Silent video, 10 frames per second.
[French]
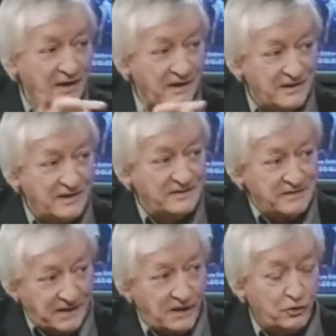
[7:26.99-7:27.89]
les
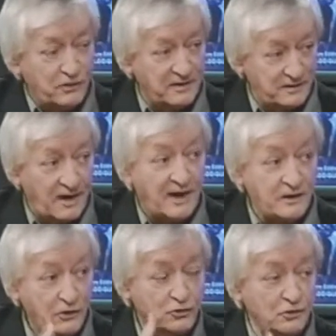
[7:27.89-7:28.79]
quelques détails
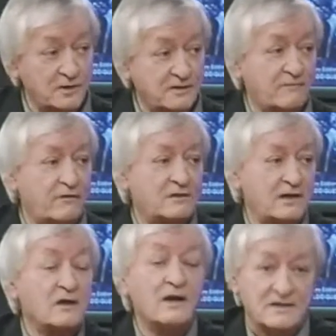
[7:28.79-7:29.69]
que je donne davantage,